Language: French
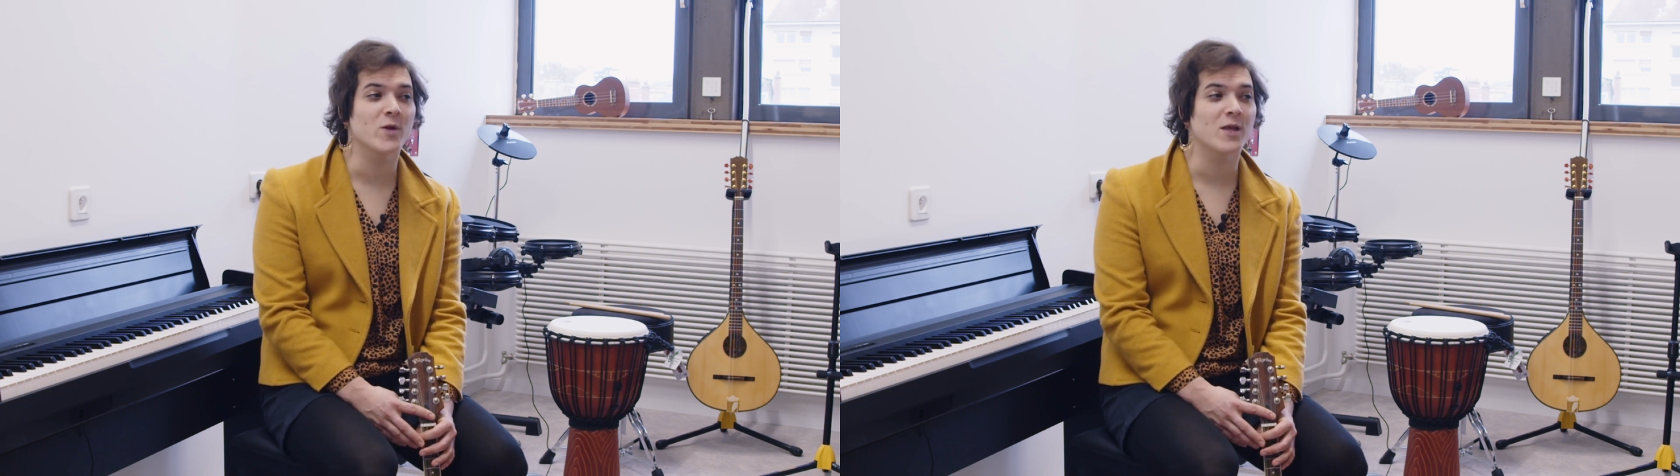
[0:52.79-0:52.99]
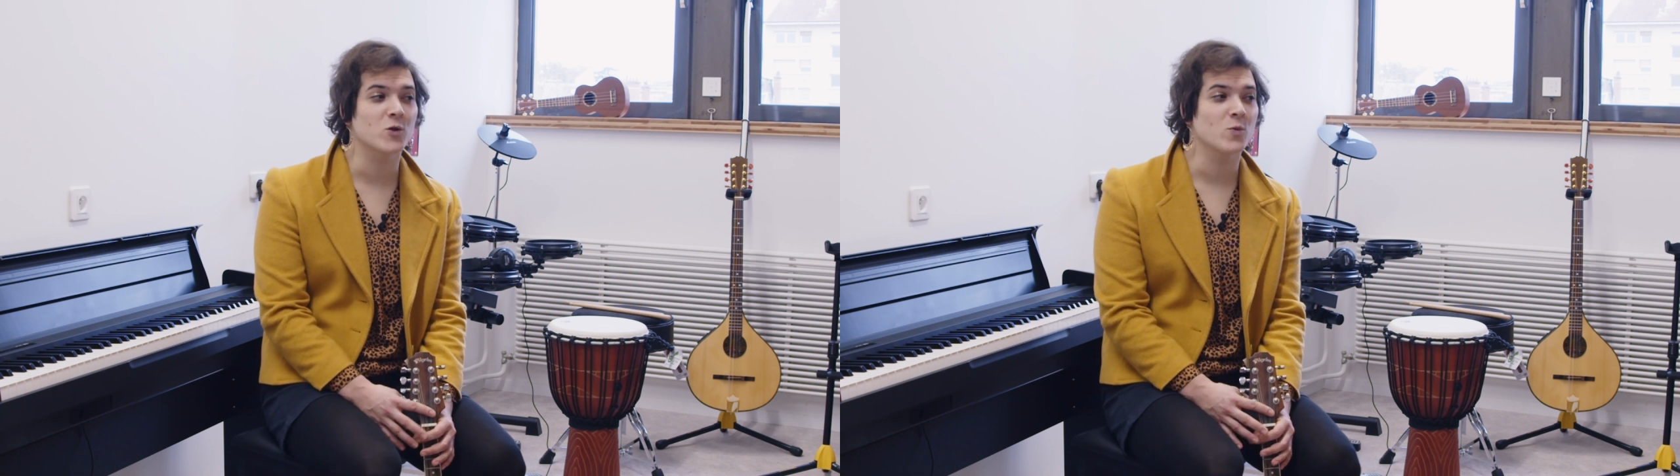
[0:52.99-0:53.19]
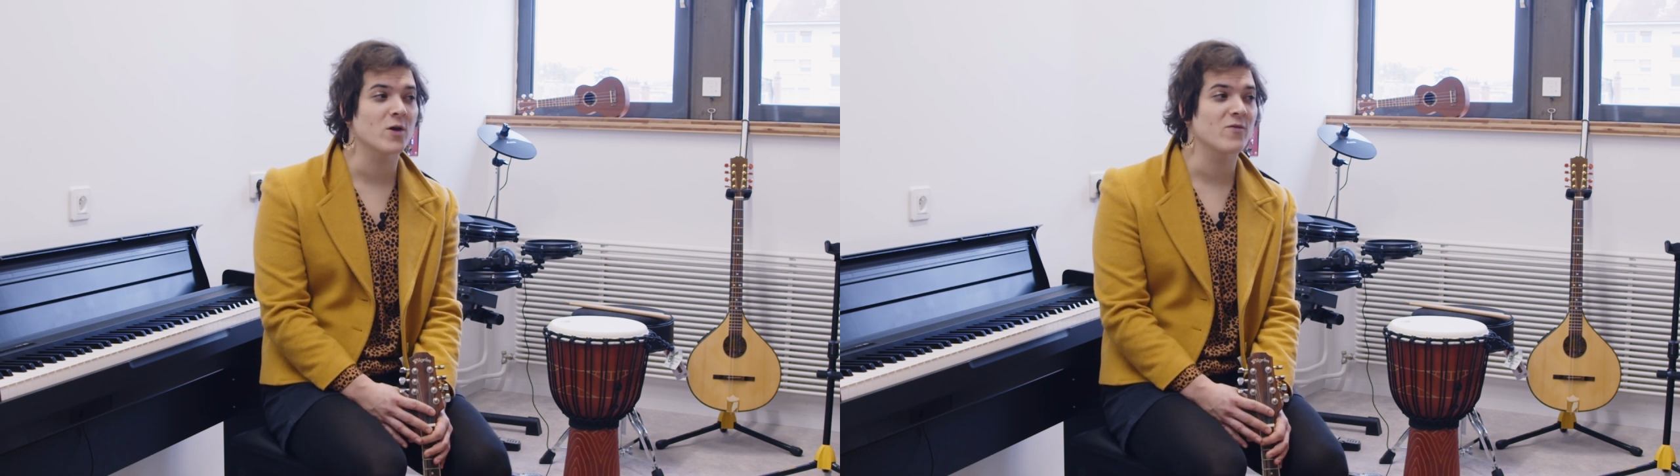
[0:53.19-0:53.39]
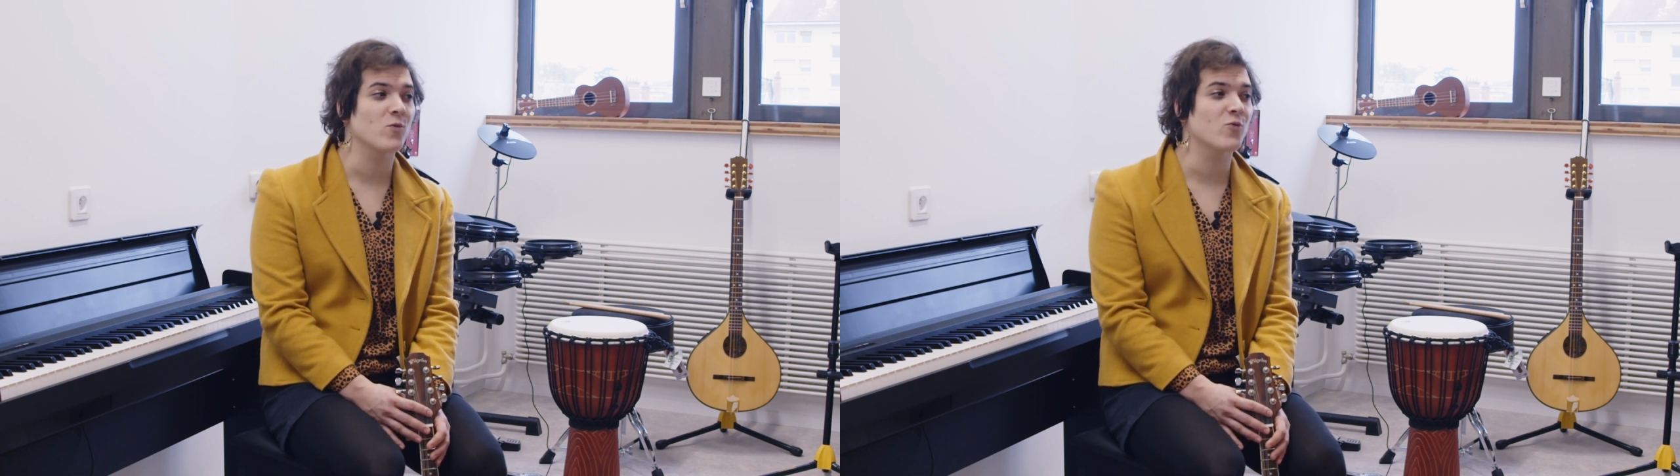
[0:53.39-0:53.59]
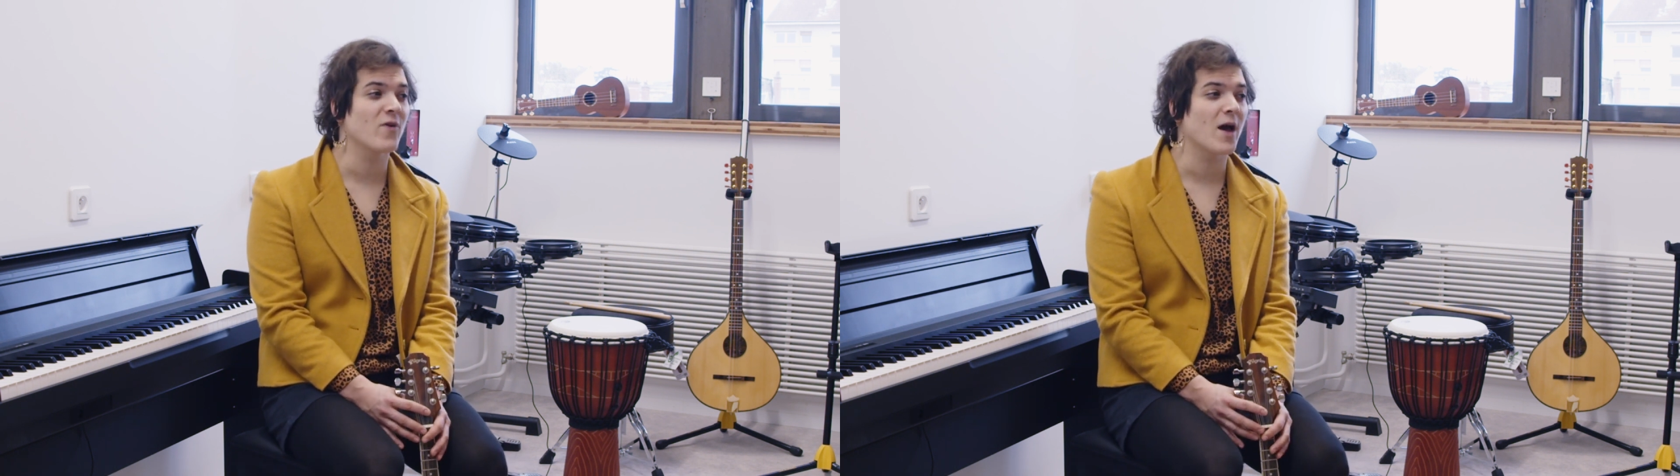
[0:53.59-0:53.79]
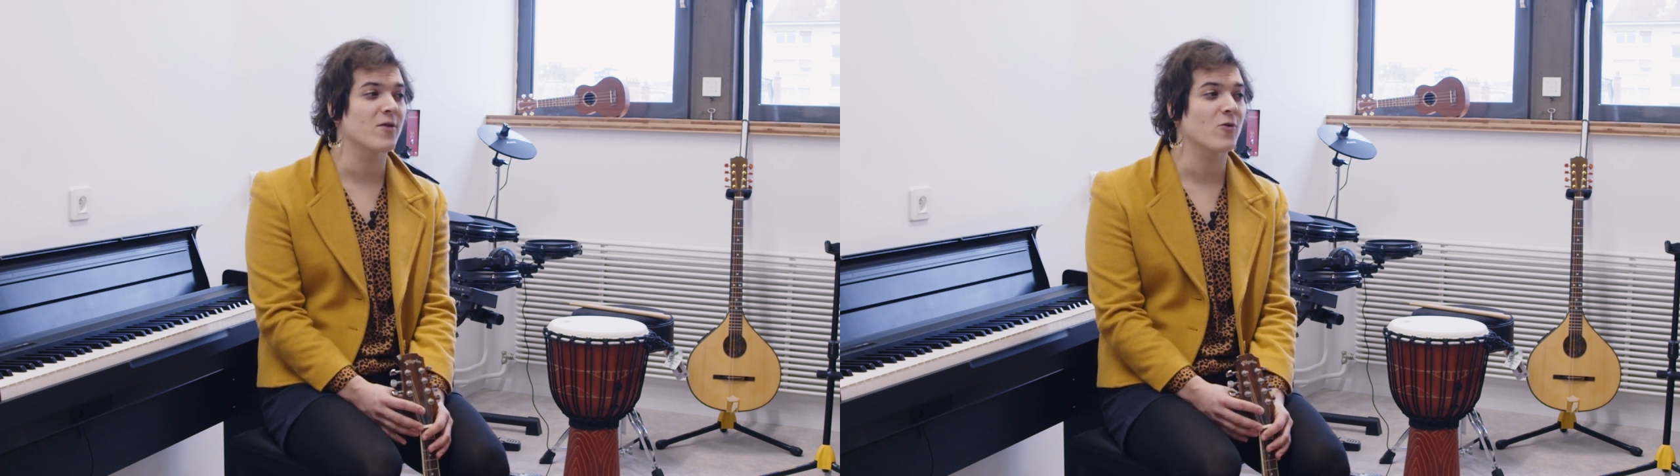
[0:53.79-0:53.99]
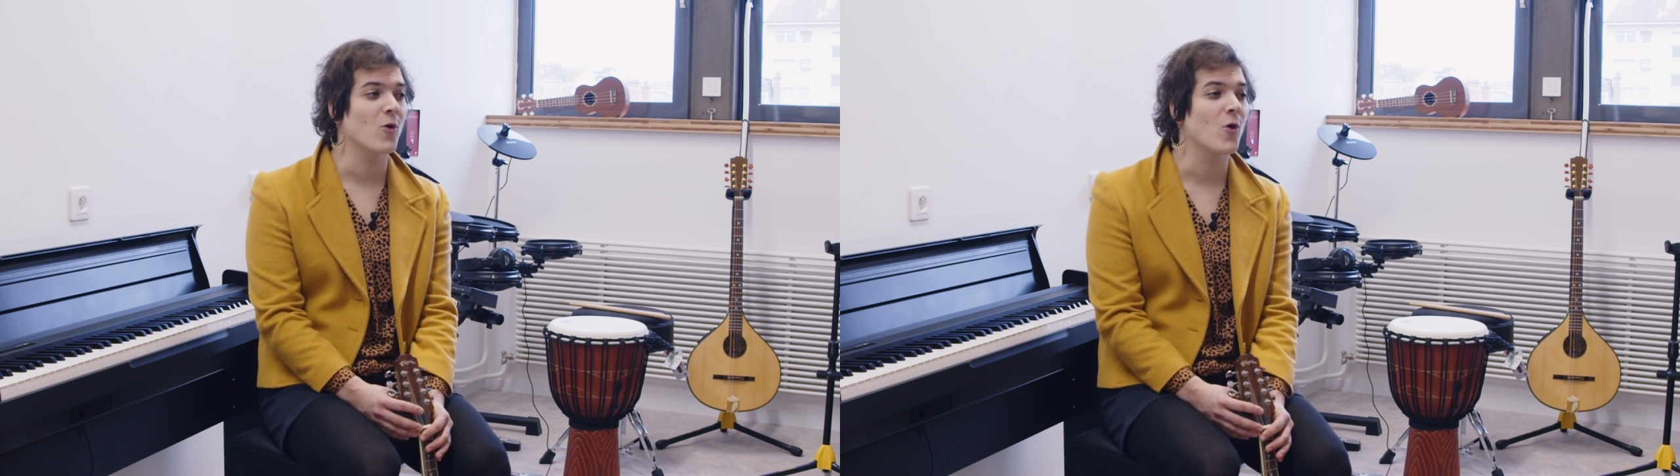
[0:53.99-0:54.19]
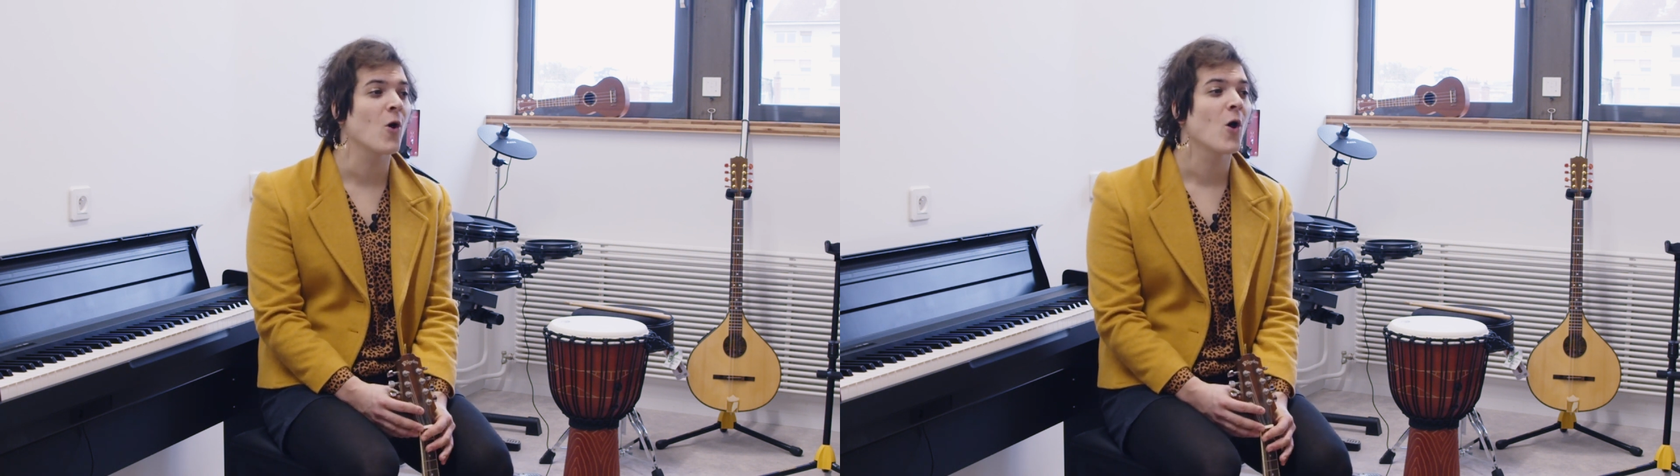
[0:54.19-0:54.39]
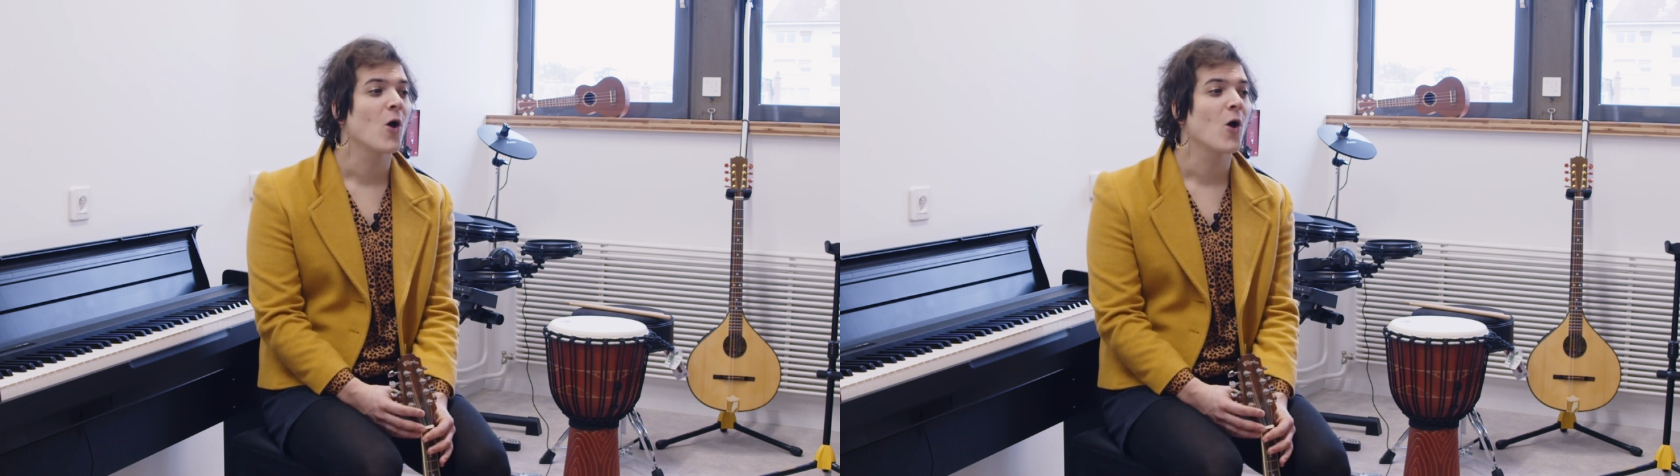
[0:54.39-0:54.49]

d'instruments qui vont pouvoir être euh,